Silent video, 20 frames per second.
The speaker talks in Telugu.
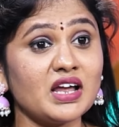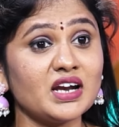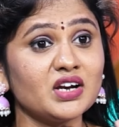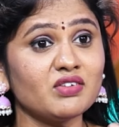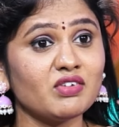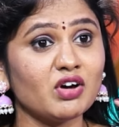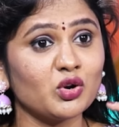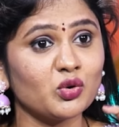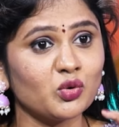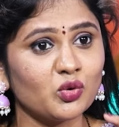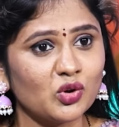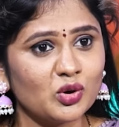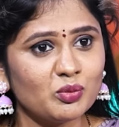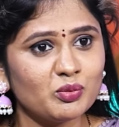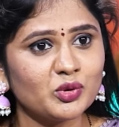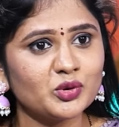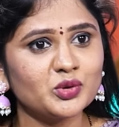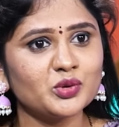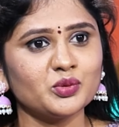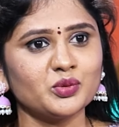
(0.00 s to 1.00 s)
వాళ్ళని వాళ్ళు
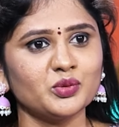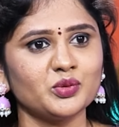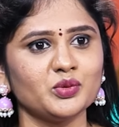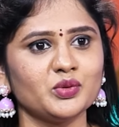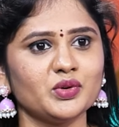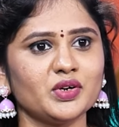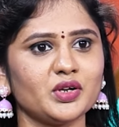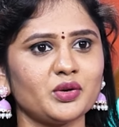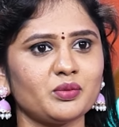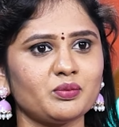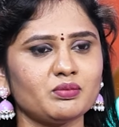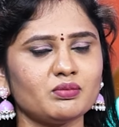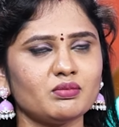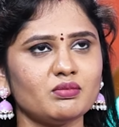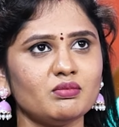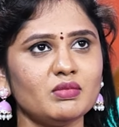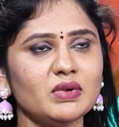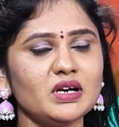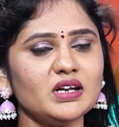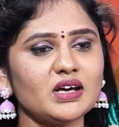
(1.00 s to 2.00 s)
కోల్పోతూ ఉంటుంటారు
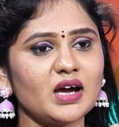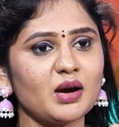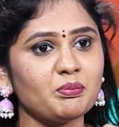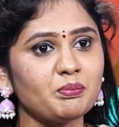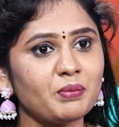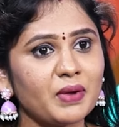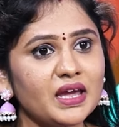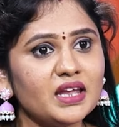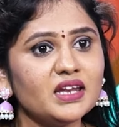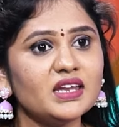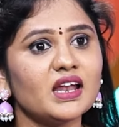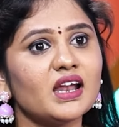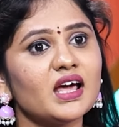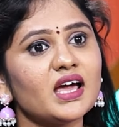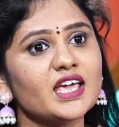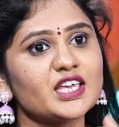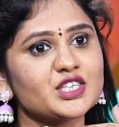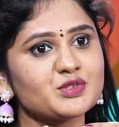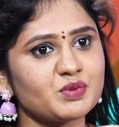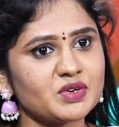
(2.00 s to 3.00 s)
బట్ ఆ పెయిన్ ఎలా
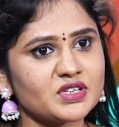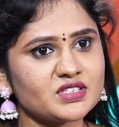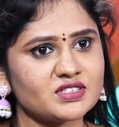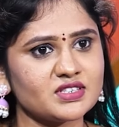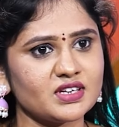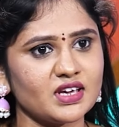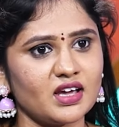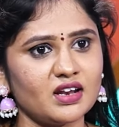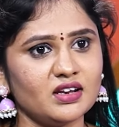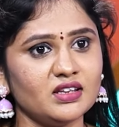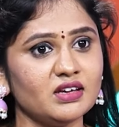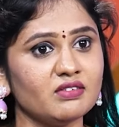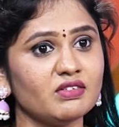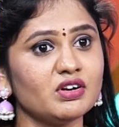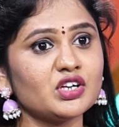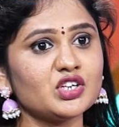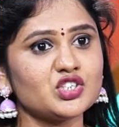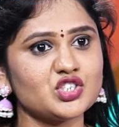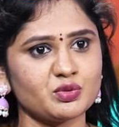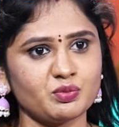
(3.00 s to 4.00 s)
ఎక్స్ప్రెస్ చేయాలి
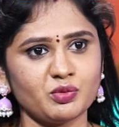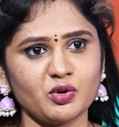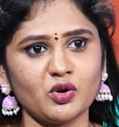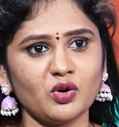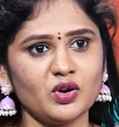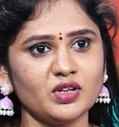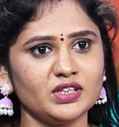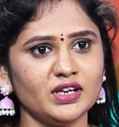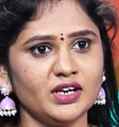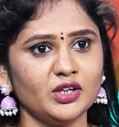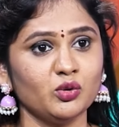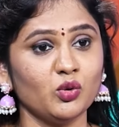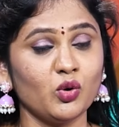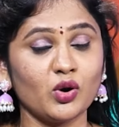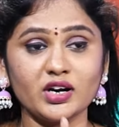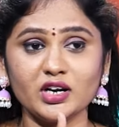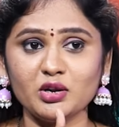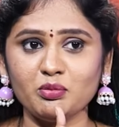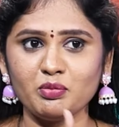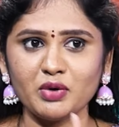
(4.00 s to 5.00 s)
ఎవరికి చెప్పుకోవాలో తెలియదు
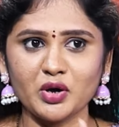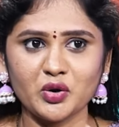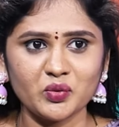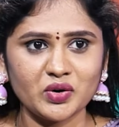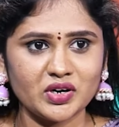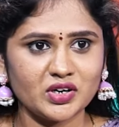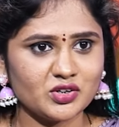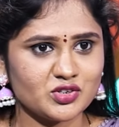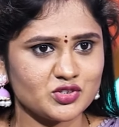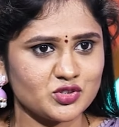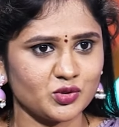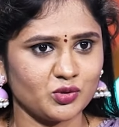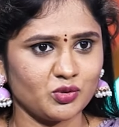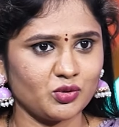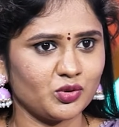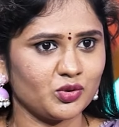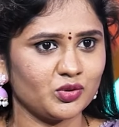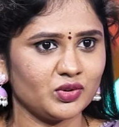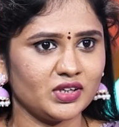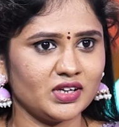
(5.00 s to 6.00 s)
ఒకటి పరువు అడ్డొస్తూ
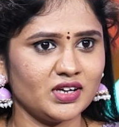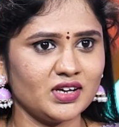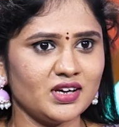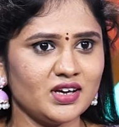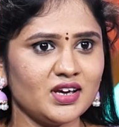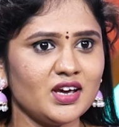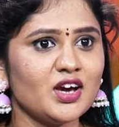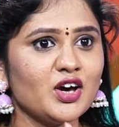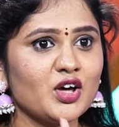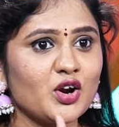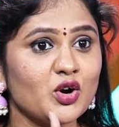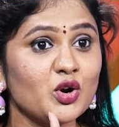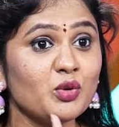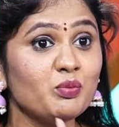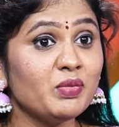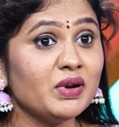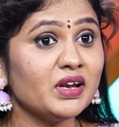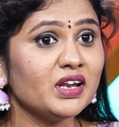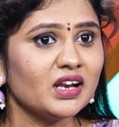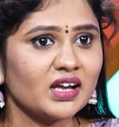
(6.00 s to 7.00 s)
ఉంటుంది రెండు
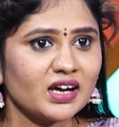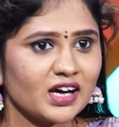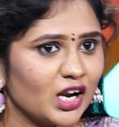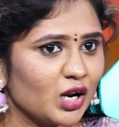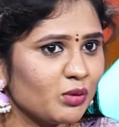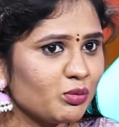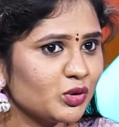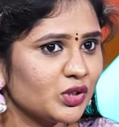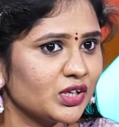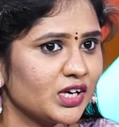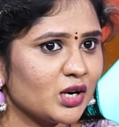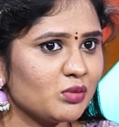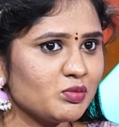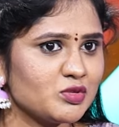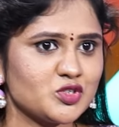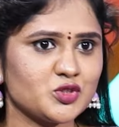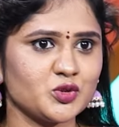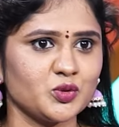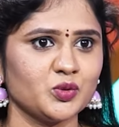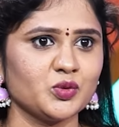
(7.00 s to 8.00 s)
పిల్లల కళ్ళ ముందు
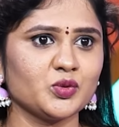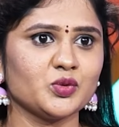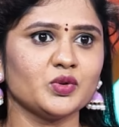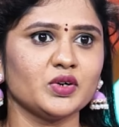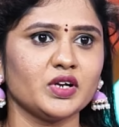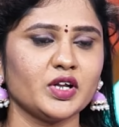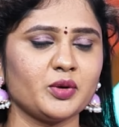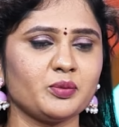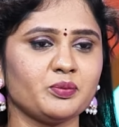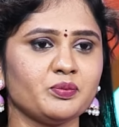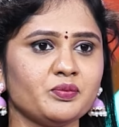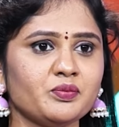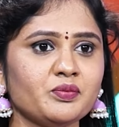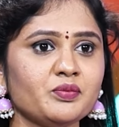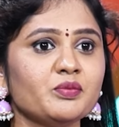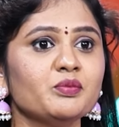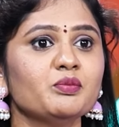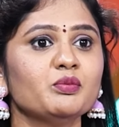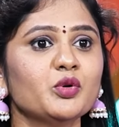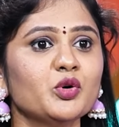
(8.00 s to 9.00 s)
కనిపిస్తూ ఉంటుంటారు
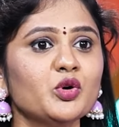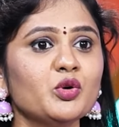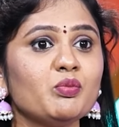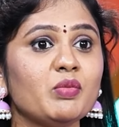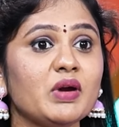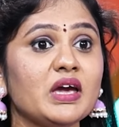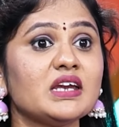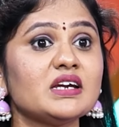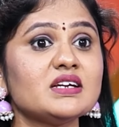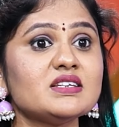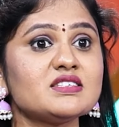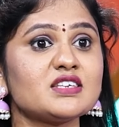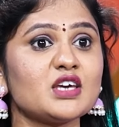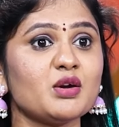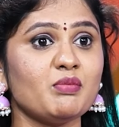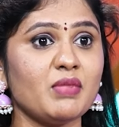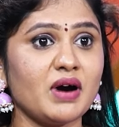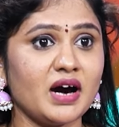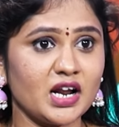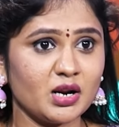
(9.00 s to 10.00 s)
మూడు పేరెంట్స్కి
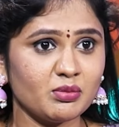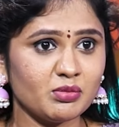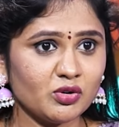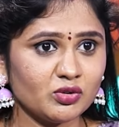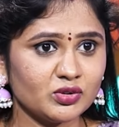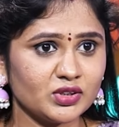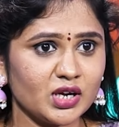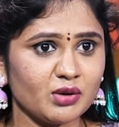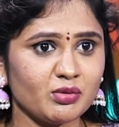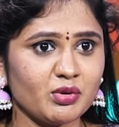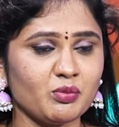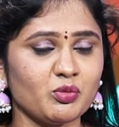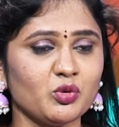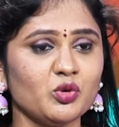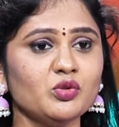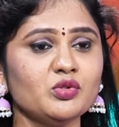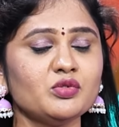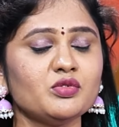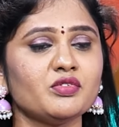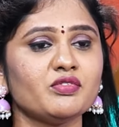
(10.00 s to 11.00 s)
భారం అవుతామేమో
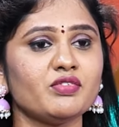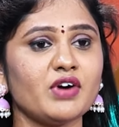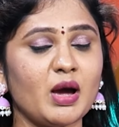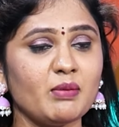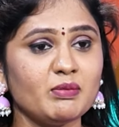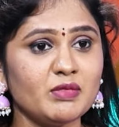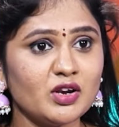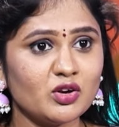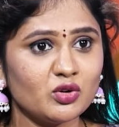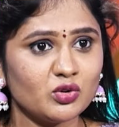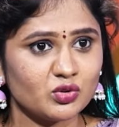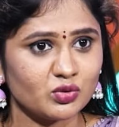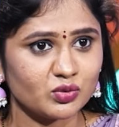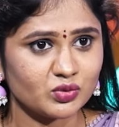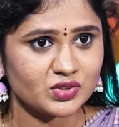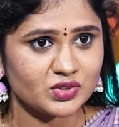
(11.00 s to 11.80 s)
ఫ్యామిలీలో